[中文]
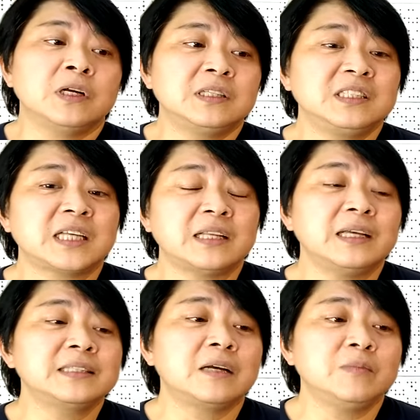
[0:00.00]
你踩
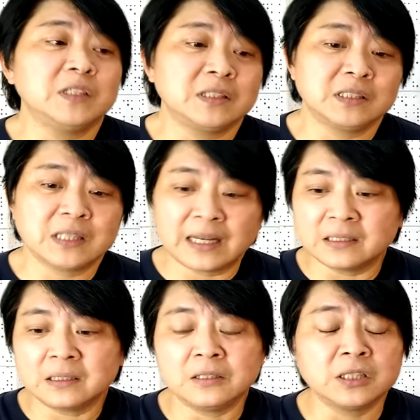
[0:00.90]
在上面其实
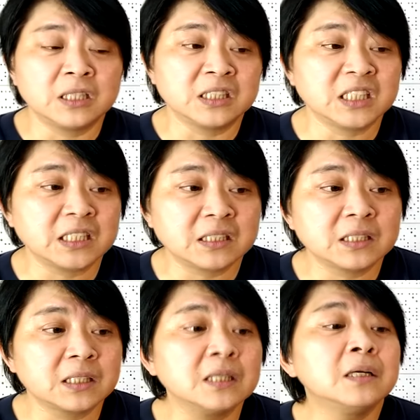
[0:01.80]
还是有一点倾
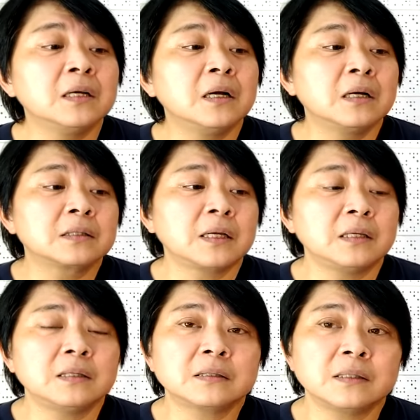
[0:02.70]
斜，
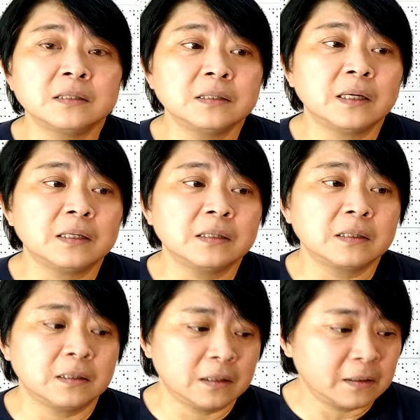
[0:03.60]
但但是它那
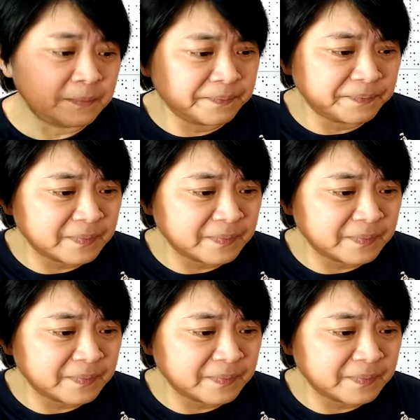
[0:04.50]
个。